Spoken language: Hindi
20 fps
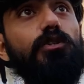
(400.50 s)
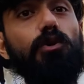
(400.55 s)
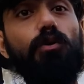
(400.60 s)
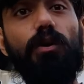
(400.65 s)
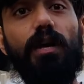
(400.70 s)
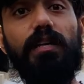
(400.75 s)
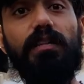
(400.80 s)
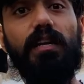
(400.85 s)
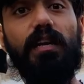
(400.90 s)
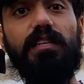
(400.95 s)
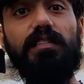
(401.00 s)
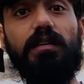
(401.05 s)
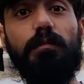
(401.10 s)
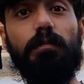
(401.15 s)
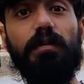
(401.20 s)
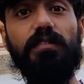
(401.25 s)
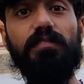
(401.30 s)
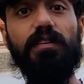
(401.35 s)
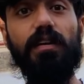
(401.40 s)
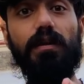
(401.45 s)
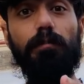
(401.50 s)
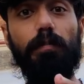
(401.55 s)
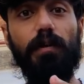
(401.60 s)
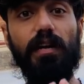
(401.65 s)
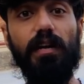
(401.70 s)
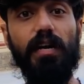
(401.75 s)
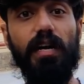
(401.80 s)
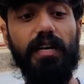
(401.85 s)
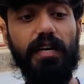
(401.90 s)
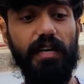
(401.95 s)
छोड़ा था ना जब मैं इसके
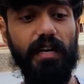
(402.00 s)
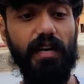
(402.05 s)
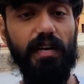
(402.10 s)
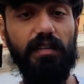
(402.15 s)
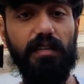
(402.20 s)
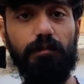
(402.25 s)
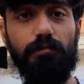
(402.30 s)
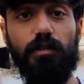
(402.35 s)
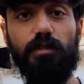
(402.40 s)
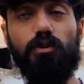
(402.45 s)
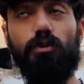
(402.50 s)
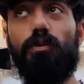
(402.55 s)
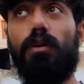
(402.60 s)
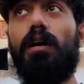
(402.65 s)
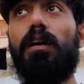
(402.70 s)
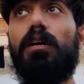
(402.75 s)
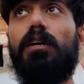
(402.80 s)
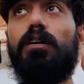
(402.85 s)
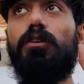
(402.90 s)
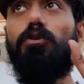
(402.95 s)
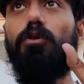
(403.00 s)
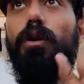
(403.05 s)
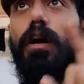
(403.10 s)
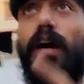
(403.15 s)
पर काट के एकदम से छोड़ा तो